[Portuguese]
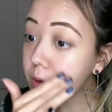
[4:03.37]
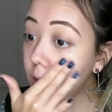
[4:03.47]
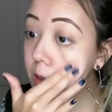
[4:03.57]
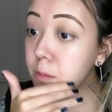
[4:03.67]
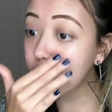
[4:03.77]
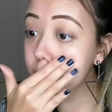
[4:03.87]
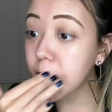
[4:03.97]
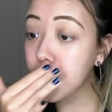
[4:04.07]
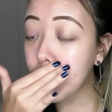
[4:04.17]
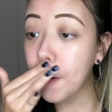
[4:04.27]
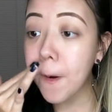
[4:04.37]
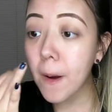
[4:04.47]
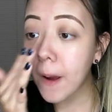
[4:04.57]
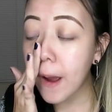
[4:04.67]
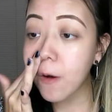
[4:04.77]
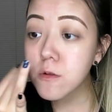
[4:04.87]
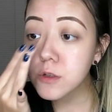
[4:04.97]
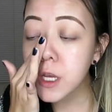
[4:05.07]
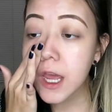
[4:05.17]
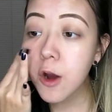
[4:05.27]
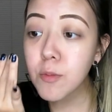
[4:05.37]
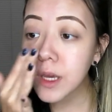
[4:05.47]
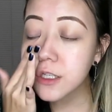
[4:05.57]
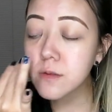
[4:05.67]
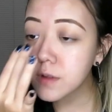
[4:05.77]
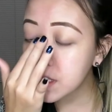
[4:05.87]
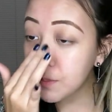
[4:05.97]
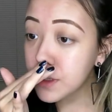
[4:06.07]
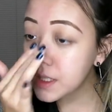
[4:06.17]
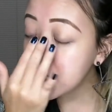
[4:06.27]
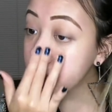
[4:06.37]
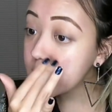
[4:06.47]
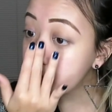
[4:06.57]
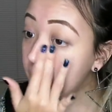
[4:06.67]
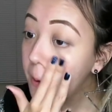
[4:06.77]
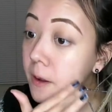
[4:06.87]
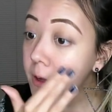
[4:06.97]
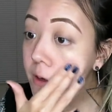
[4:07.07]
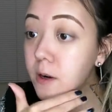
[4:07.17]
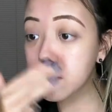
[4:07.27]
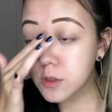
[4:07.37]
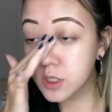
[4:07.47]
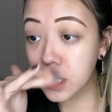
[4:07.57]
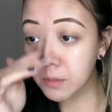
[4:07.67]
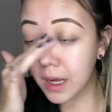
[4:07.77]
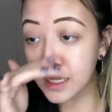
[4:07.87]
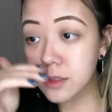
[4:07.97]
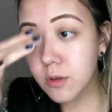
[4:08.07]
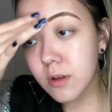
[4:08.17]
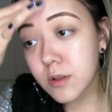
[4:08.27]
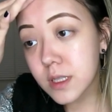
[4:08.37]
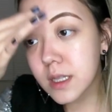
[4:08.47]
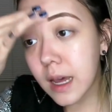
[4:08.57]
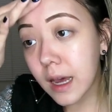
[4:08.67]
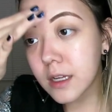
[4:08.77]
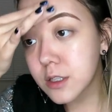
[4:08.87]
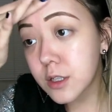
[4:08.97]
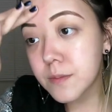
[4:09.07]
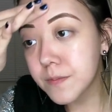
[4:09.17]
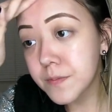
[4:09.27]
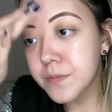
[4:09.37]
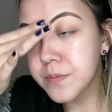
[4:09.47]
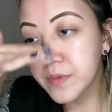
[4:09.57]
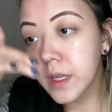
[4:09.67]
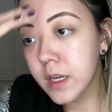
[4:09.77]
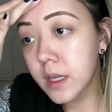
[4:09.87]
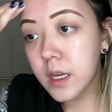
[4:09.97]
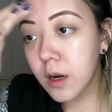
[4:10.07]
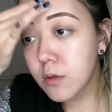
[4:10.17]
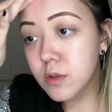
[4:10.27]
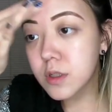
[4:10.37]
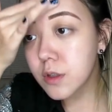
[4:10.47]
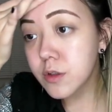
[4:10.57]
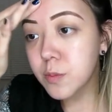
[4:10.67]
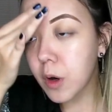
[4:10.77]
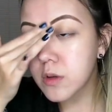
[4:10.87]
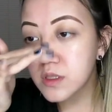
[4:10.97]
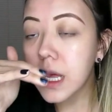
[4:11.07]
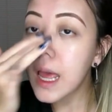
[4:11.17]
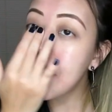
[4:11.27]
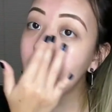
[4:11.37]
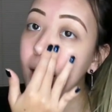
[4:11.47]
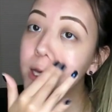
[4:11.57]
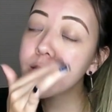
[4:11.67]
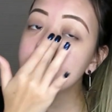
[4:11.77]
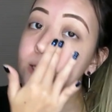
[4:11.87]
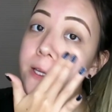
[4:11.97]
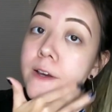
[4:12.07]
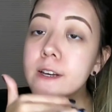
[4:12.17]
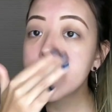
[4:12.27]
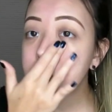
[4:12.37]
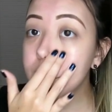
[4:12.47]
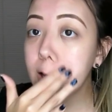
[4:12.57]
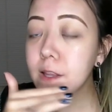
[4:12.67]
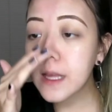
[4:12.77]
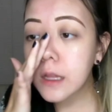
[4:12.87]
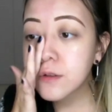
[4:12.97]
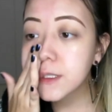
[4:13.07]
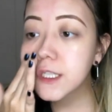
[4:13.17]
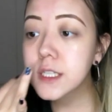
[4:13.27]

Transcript: o certo é passar só onde realmente você precisa. Onde tem mais oleosidade e onde seus poros é mais dilatados.